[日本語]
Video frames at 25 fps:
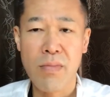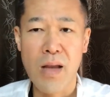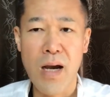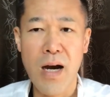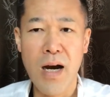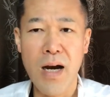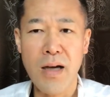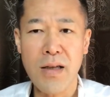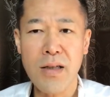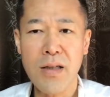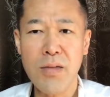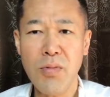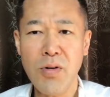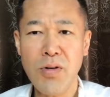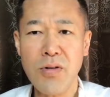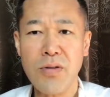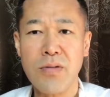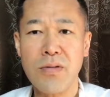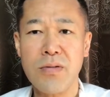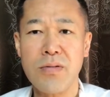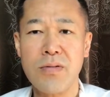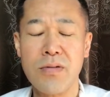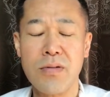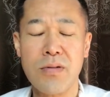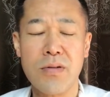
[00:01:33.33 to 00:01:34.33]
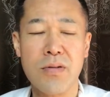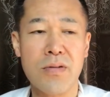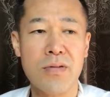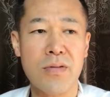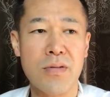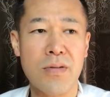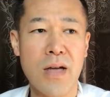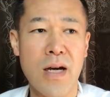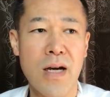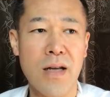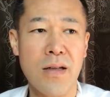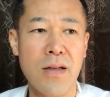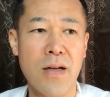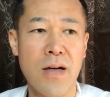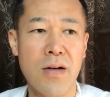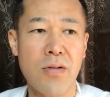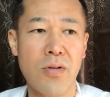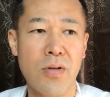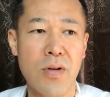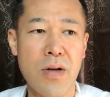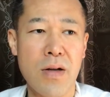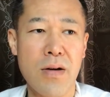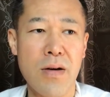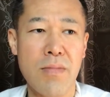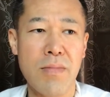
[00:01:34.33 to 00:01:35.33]
あいいもん作ったはんな
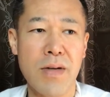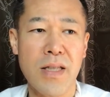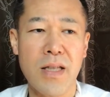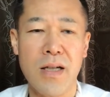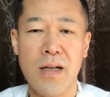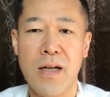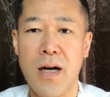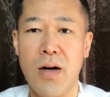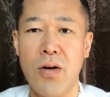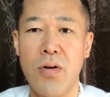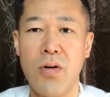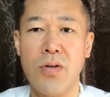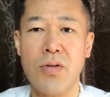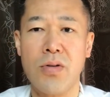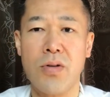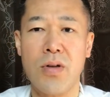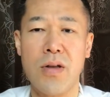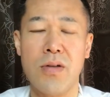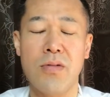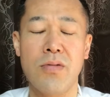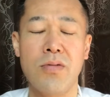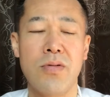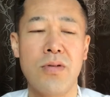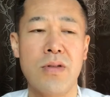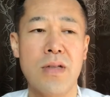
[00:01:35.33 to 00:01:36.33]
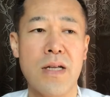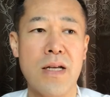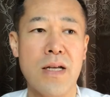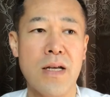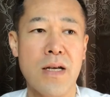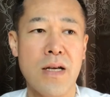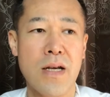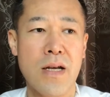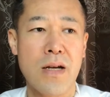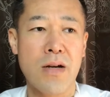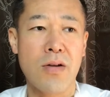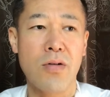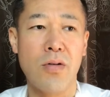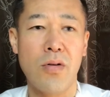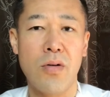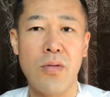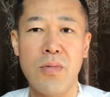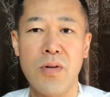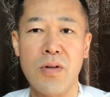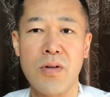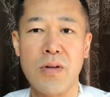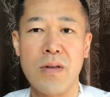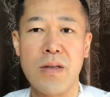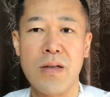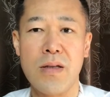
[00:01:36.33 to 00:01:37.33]
これはまた買おうっていうふうにこう
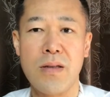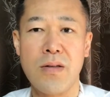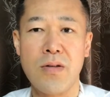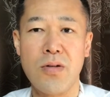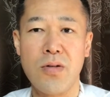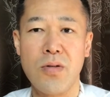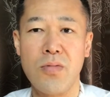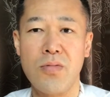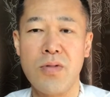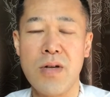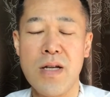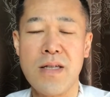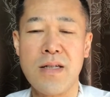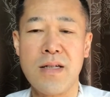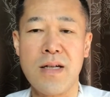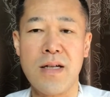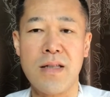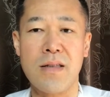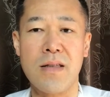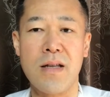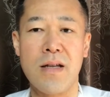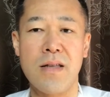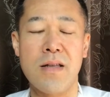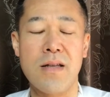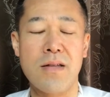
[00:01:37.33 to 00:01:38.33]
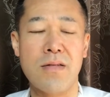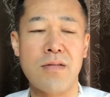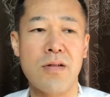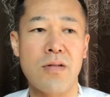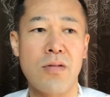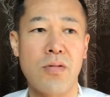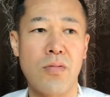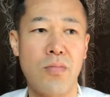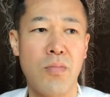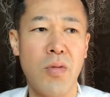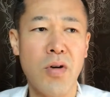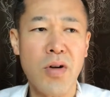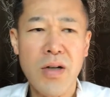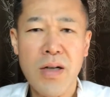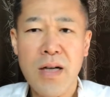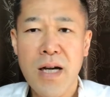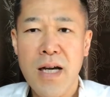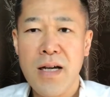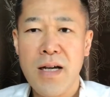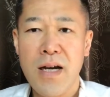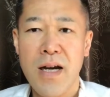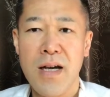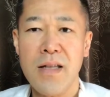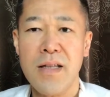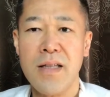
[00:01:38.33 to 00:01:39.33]
思ってちょっと嬉しかったんですけどもう一
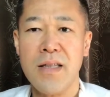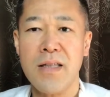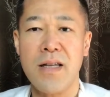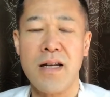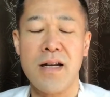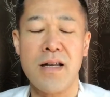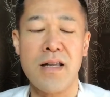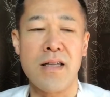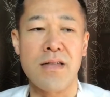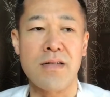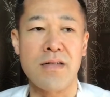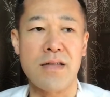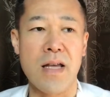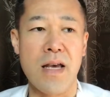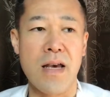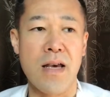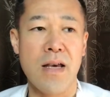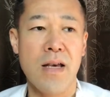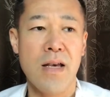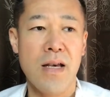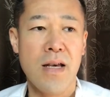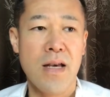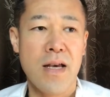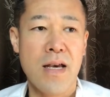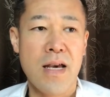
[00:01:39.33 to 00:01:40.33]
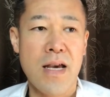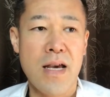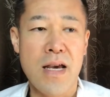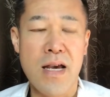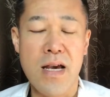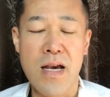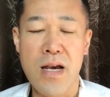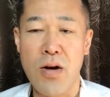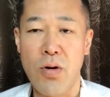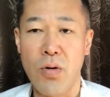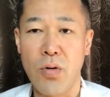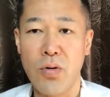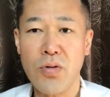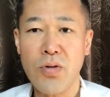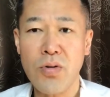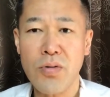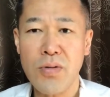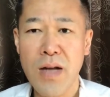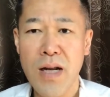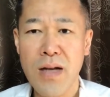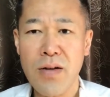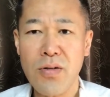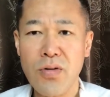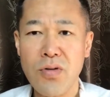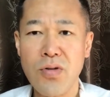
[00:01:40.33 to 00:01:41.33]
回買いに行ったらですねえー、大人
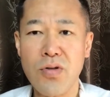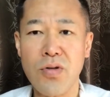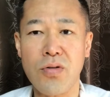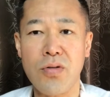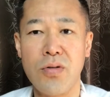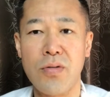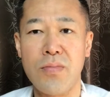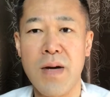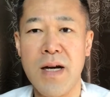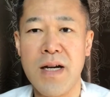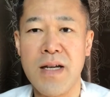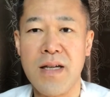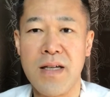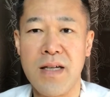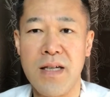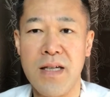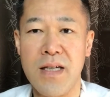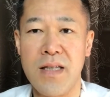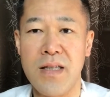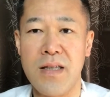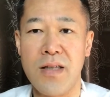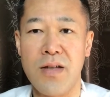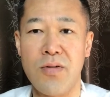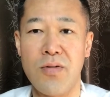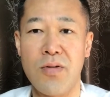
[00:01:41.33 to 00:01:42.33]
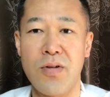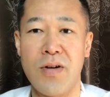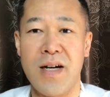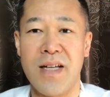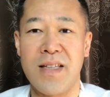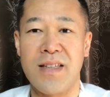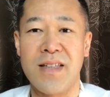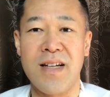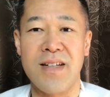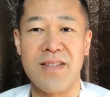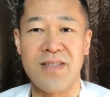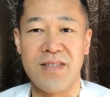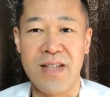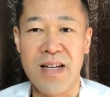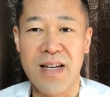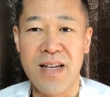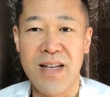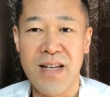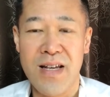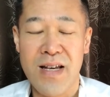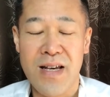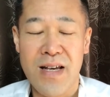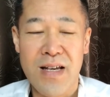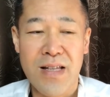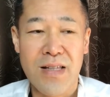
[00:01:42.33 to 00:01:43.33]
のチョコバッキーっていうのがあったんですね。
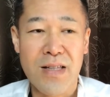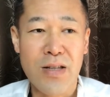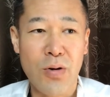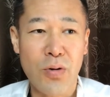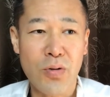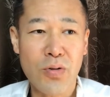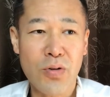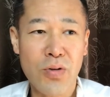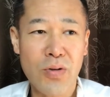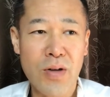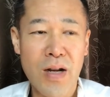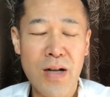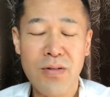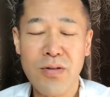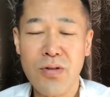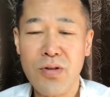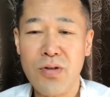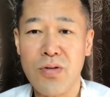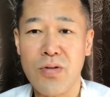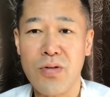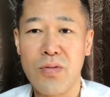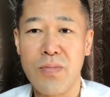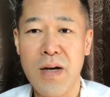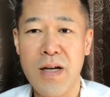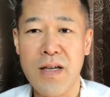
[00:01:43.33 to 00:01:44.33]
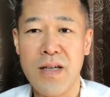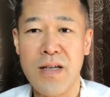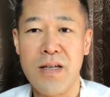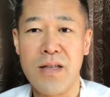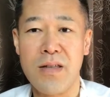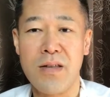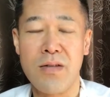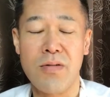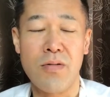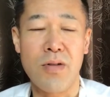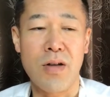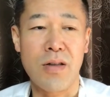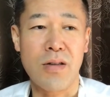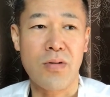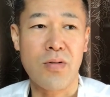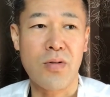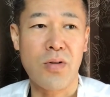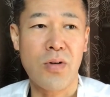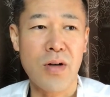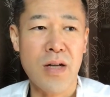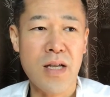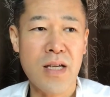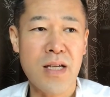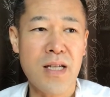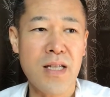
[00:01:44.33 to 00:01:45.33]
で、大人のチョコバッキーっていうのあって、
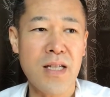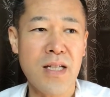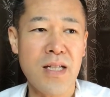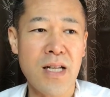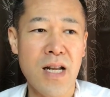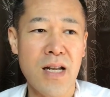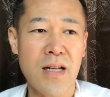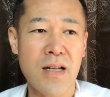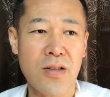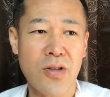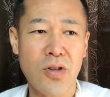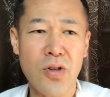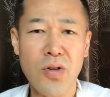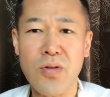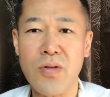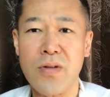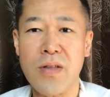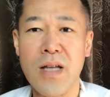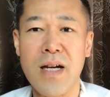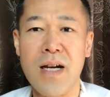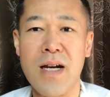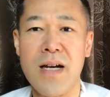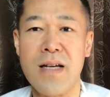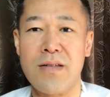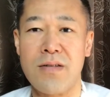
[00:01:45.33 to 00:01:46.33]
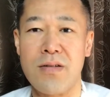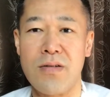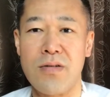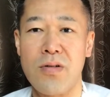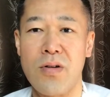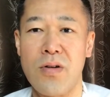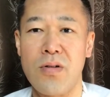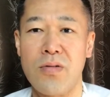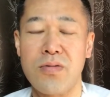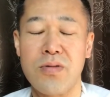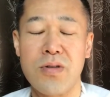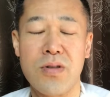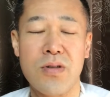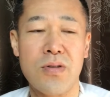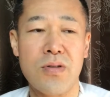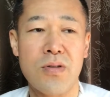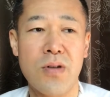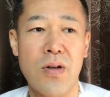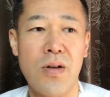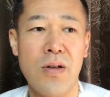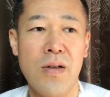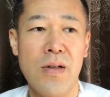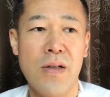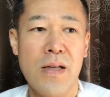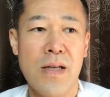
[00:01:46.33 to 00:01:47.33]
これ気になるな。ちょっと高いんですよ。その普通
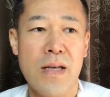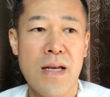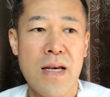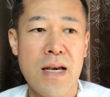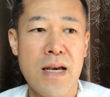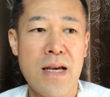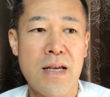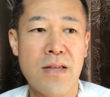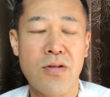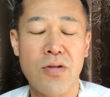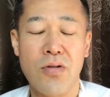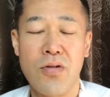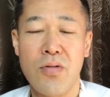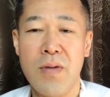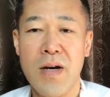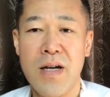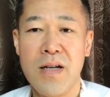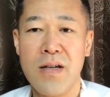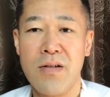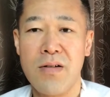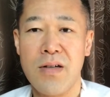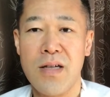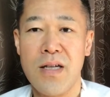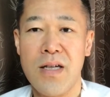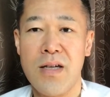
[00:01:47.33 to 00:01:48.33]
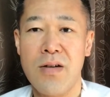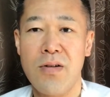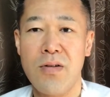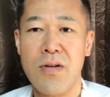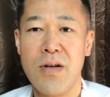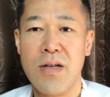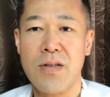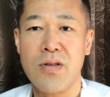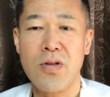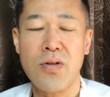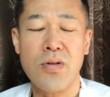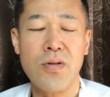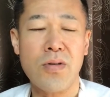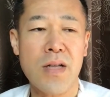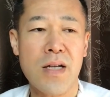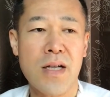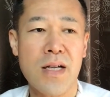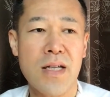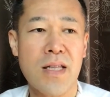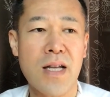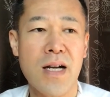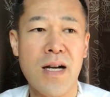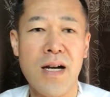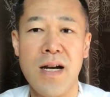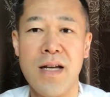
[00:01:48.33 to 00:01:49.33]
の、えー、チョコバッキーよりはちょっとだ
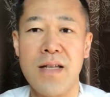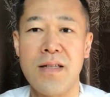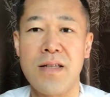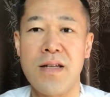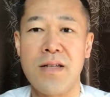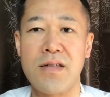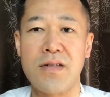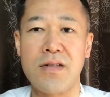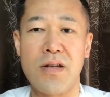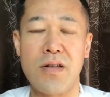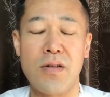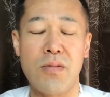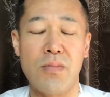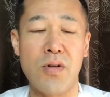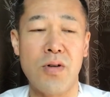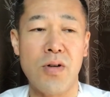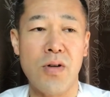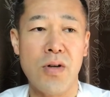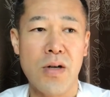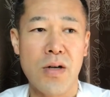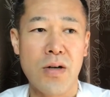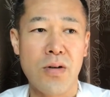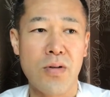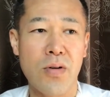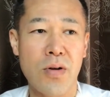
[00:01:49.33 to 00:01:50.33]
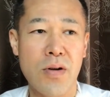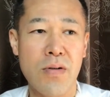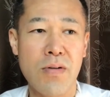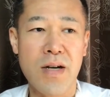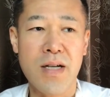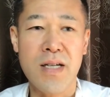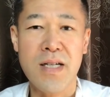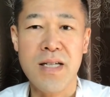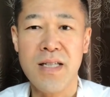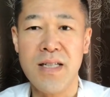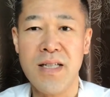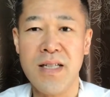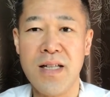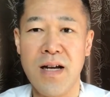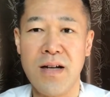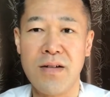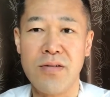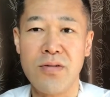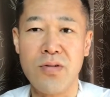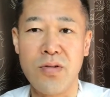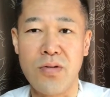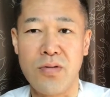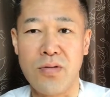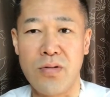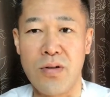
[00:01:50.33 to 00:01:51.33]
け高いんですけども、これは気にな
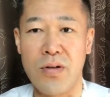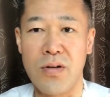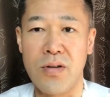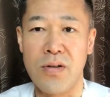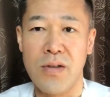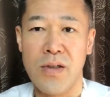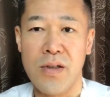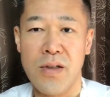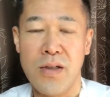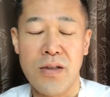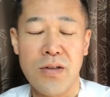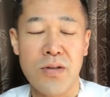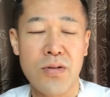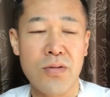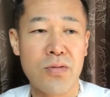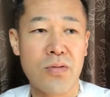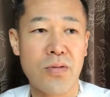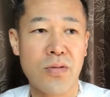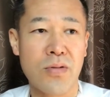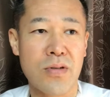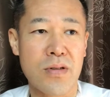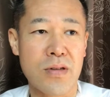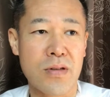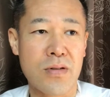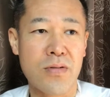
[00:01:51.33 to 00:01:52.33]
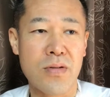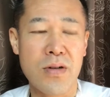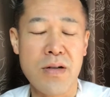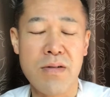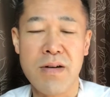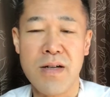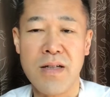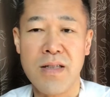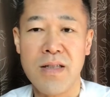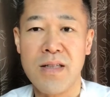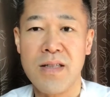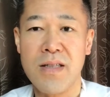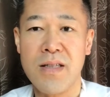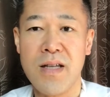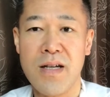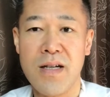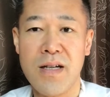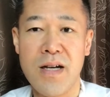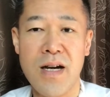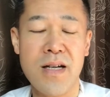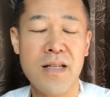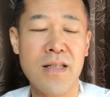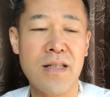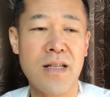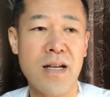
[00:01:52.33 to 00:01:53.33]
るぞということで、これは絶対
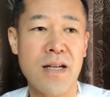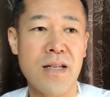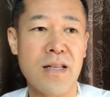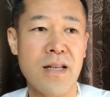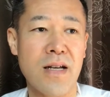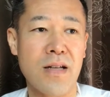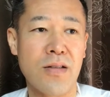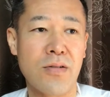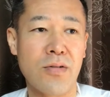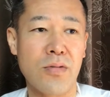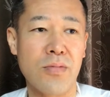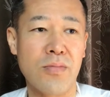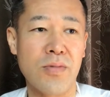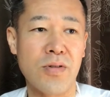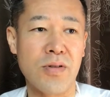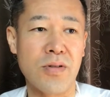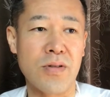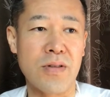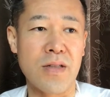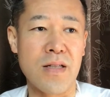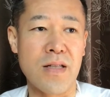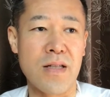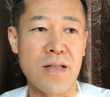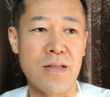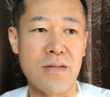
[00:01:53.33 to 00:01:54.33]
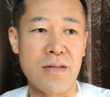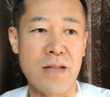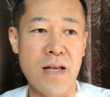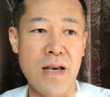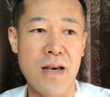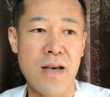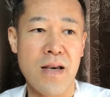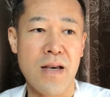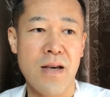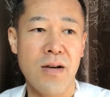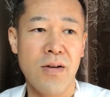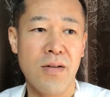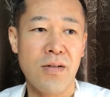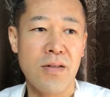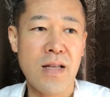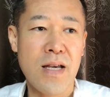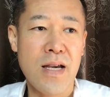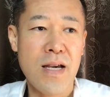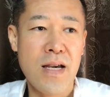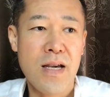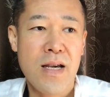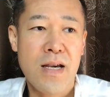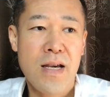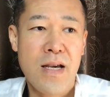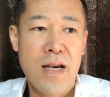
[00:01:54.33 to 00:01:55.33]
買いたいなと思ってですね。
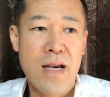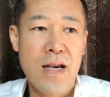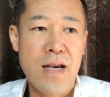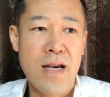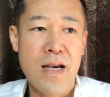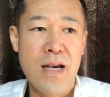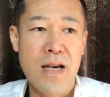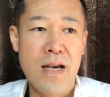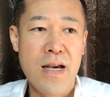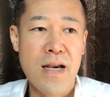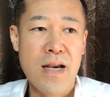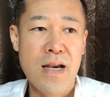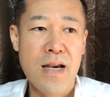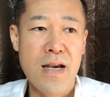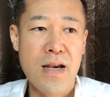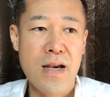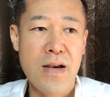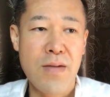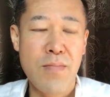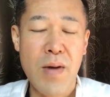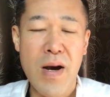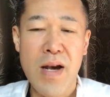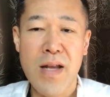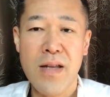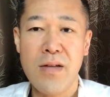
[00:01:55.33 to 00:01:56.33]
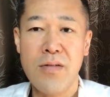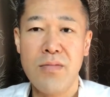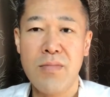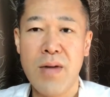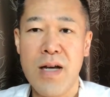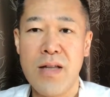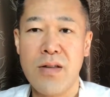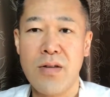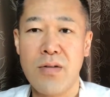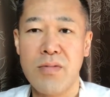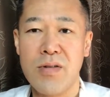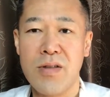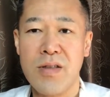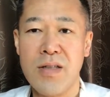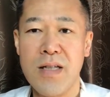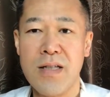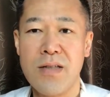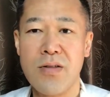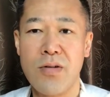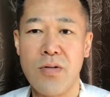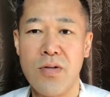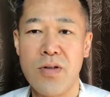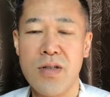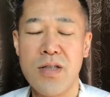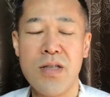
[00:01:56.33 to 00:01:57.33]
で、えー、前にうまいと思った
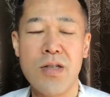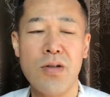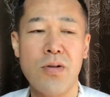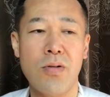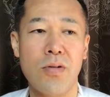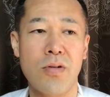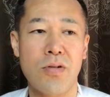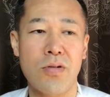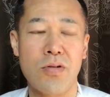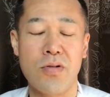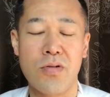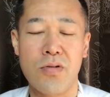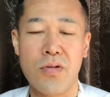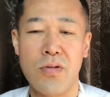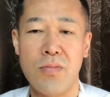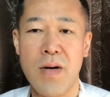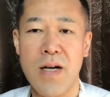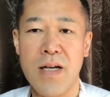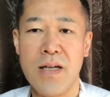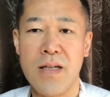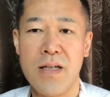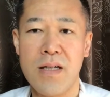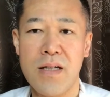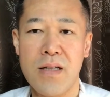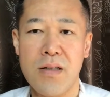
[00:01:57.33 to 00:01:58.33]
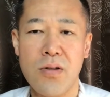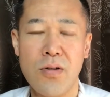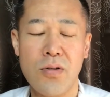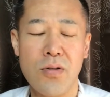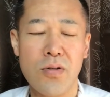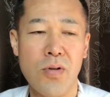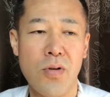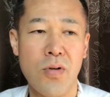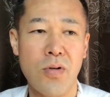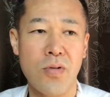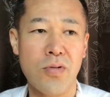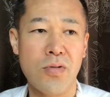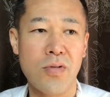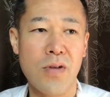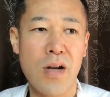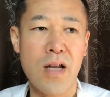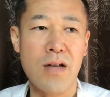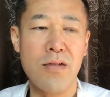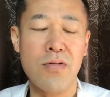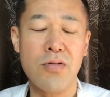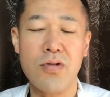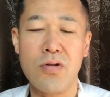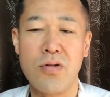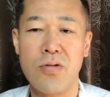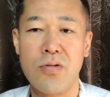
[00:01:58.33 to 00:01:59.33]
そのいちごのチョコバッキーとその大
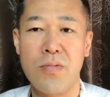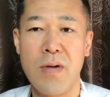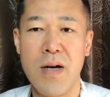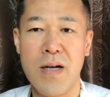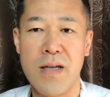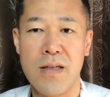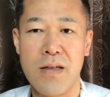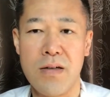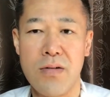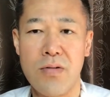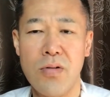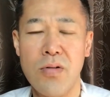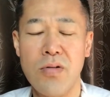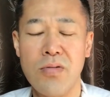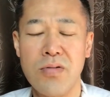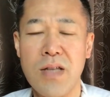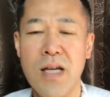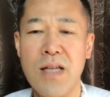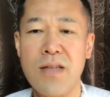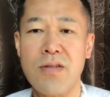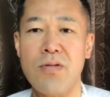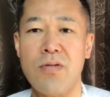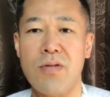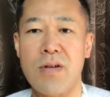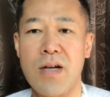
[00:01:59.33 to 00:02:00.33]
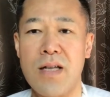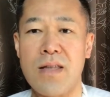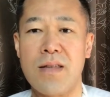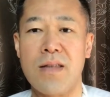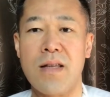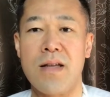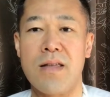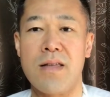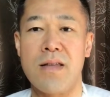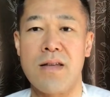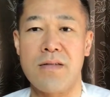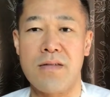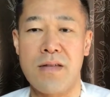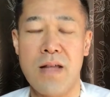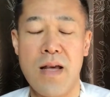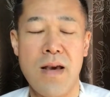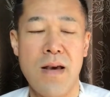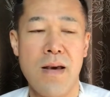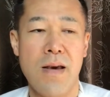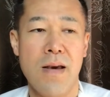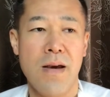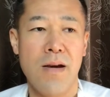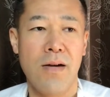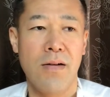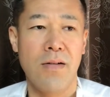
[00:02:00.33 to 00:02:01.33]
人のチョコバッキー、この2つを買ったんですね。
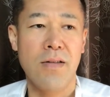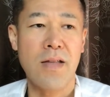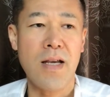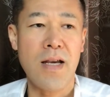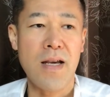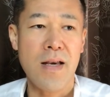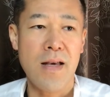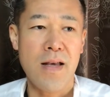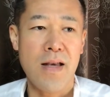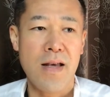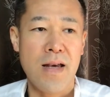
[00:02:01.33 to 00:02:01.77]
で、